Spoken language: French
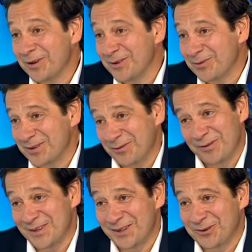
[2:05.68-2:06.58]
ans maintenant, ça fait
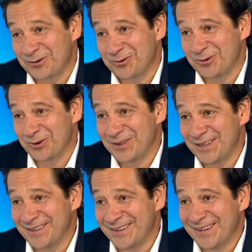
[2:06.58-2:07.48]
25 ans que je suis sur
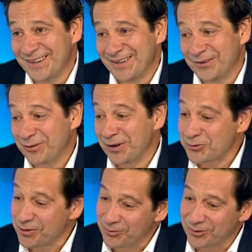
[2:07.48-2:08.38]
scène. Donc voilà,
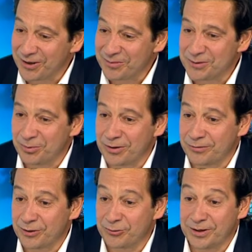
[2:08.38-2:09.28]
je voulais montrer un petit peu
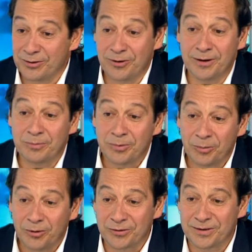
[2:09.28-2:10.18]
l'envers du décor et en
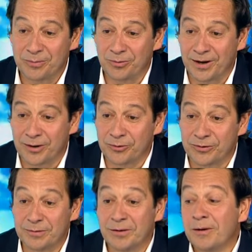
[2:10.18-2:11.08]
profiter pour
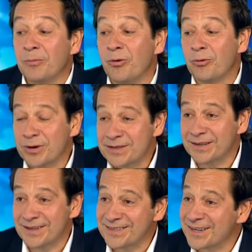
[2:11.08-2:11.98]
raconter pourquoi
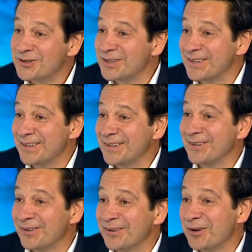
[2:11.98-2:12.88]
certains sketchs étaient nés
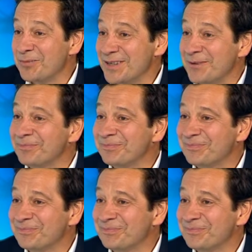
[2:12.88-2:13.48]
euh, comme ça.